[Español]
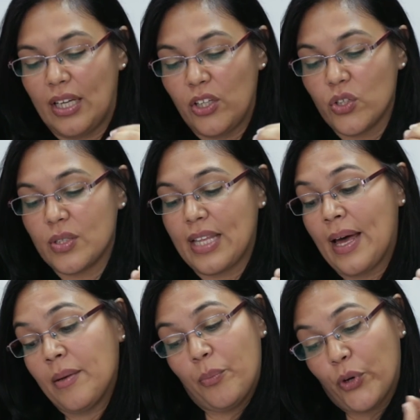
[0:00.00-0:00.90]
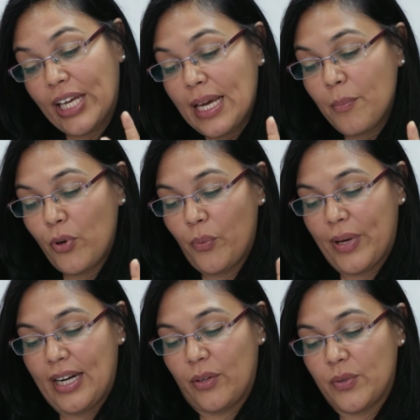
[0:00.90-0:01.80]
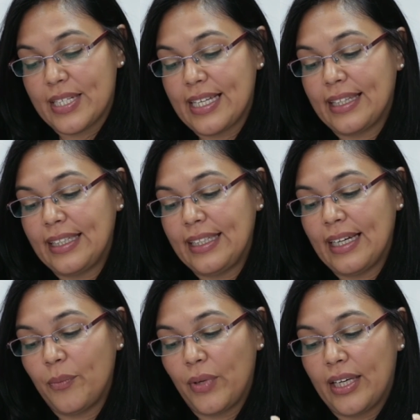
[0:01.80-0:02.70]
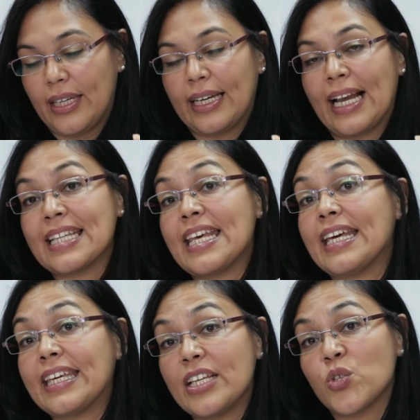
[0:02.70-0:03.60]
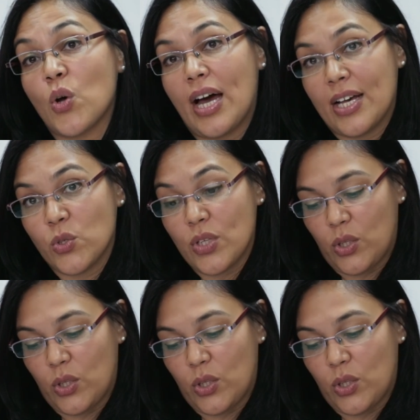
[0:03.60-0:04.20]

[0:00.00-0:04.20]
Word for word: Ellos dan, por ejemplo, para la Universidad Andina eh, clases de quichua a sus